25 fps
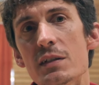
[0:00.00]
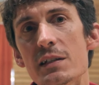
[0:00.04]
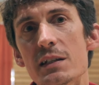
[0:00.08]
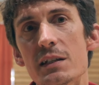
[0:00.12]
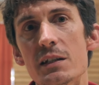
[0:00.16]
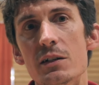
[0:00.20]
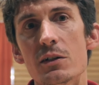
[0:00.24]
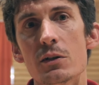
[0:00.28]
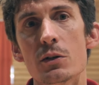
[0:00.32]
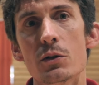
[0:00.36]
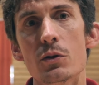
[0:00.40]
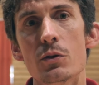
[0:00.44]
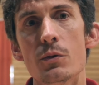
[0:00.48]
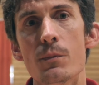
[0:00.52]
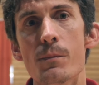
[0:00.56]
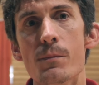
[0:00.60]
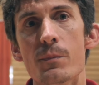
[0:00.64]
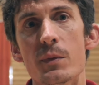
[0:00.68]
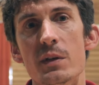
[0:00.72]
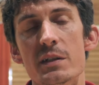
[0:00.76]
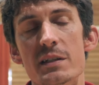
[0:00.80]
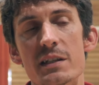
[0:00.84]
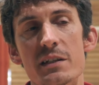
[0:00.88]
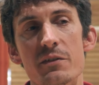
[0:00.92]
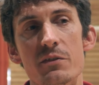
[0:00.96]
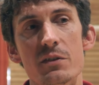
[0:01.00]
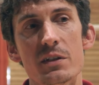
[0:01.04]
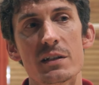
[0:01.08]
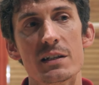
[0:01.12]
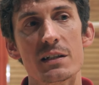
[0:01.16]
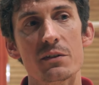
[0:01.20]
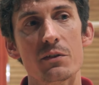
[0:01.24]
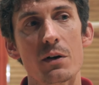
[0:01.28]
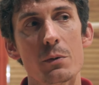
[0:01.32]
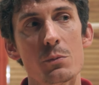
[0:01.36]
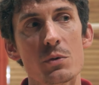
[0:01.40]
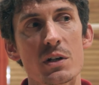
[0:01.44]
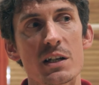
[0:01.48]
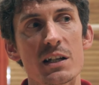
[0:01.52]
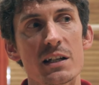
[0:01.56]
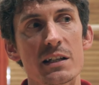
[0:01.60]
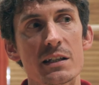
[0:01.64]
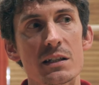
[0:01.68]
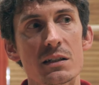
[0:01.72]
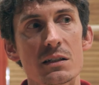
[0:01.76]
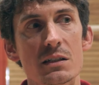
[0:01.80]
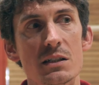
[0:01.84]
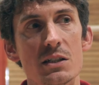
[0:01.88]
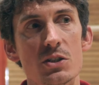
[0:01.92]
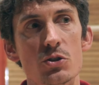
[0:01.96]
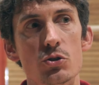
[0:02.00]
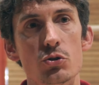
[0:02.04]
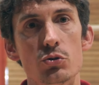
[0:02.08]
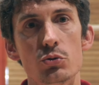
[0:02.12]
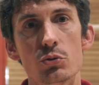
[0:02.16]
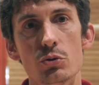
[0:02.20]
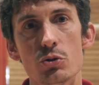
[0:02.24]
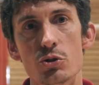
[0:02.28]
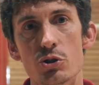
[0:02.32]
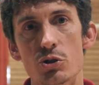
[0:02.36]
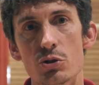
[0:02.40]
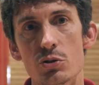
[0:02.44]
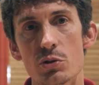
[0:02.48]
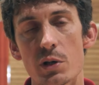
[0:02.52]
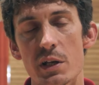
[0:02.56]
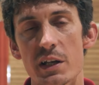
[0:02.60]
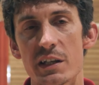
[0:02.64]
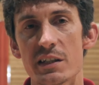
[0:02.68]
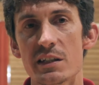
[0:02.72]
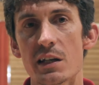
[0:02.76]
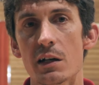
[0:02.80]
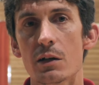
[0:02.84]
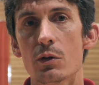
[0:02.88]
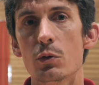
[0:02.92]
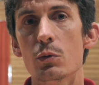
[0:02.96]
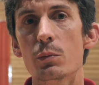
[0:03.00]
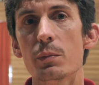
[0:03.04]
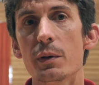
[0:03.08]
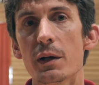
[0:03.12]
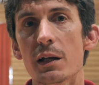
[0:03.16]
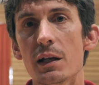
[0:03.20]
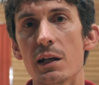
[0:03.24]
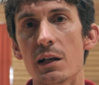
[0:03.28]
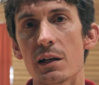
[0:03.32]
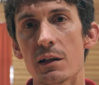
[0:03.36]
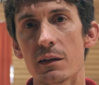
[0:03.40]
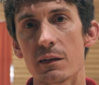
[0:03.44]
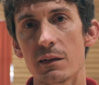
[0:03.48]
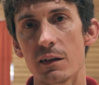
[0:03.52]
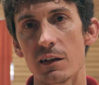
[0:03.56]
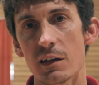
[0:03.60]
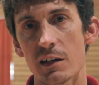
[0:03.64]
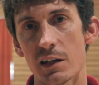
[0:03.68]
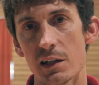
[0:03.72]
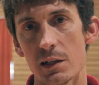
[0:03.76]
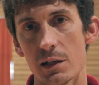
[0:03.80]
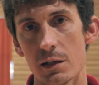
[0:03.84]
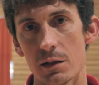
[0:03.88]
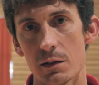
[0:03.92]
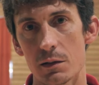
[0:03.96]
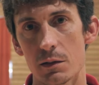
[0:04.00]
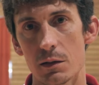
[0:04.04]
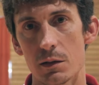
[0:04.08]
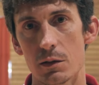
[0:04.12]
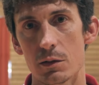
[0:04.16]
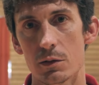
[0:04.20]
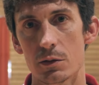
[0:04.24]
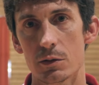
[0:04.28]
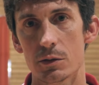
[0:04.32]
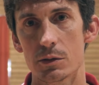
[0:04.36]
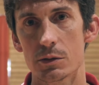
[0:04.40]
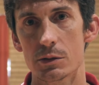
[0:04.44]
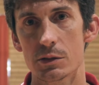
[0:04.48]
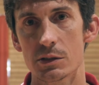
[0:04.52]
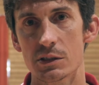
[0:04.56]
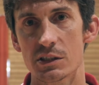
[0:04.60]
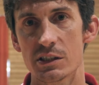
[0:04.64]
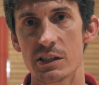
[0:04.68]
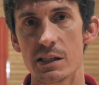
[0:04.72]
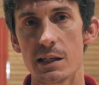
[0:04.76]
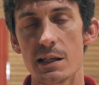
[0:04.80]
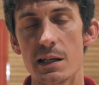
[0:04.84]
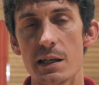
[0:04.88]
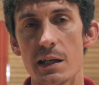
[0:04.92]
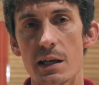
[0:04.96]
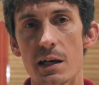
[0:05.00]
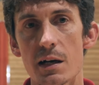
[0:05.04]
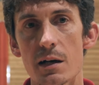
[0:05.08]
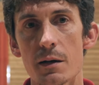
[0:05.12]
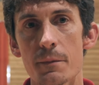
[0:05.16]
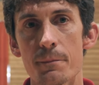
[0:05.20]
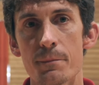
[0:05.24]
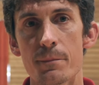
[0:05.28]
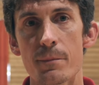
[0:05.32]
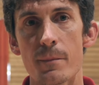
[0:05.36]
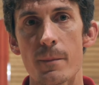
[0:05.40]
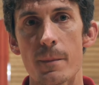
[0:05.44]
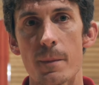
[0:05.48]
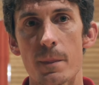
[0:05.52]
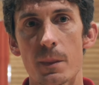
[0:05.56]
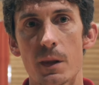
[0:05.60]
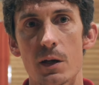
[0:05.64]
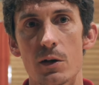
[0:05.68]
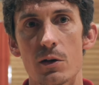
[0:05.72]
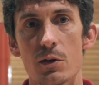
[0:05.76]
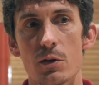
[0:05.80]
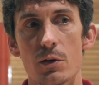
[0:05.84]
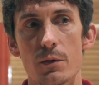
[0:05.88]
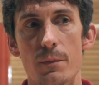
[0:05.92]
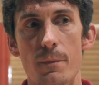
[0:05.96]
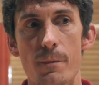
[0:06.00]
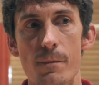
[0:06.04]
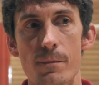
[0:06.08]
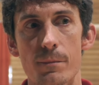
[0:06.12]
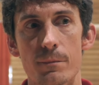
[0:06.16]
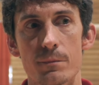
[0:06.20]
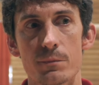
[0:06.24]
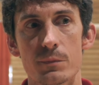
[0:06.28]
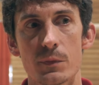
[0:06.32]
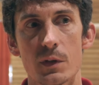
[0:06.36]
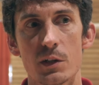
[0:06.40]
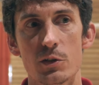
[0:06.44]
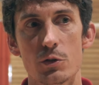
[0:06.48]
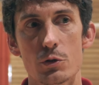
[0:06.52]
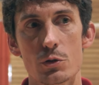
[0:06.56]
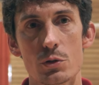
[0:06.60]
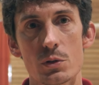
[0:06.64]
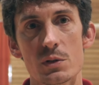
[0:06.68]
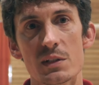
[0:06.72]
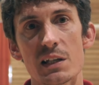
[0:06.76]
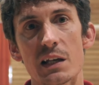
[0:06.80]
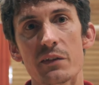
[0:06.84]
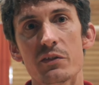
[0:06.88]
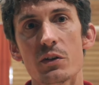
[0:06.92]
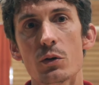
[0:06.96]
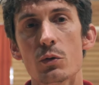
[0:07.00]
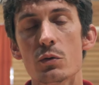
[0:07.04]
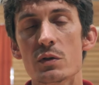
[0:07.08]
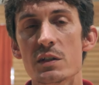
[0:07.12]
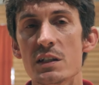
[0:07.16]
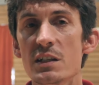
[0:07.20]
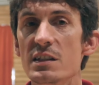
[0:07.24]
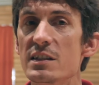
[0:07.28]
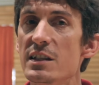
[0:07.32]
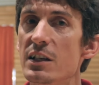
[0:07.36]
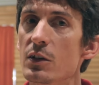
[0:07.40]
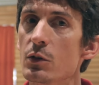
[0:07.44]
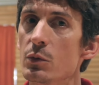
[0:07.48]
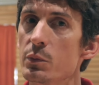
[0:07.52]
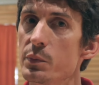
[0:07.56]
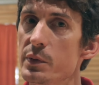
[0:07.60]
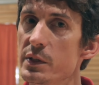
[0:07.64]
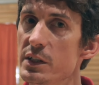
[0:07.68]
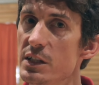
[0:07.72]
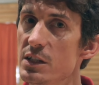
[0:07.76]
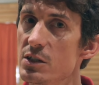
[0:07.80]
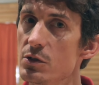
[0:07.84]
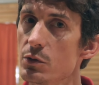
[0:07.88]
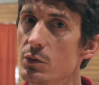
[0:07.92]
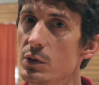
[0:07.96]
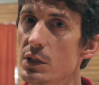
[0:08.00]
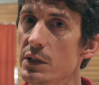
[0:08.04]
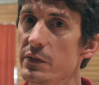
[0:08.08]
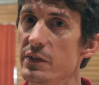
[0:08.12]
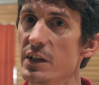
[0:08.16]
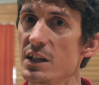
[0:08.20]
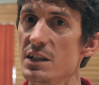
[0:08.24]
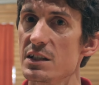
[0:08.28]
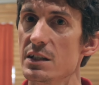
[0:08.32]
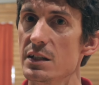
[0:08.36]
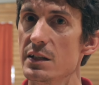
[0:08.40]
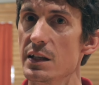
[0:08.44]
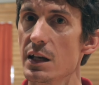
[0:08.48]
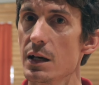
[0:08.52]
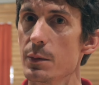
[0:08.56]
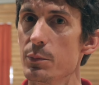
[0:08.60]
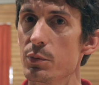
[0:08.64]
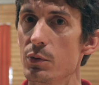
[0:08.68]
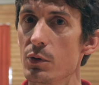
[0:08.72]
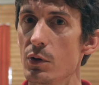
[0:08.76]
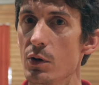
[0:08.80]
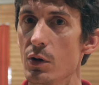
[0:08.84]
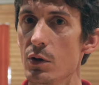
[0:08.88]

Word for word: c'est vraiment quelqu'un qui joue le jeu et qui a compris l'intérêt qu'il y a euh, de se servir aussi de ces compétitions universitaires pour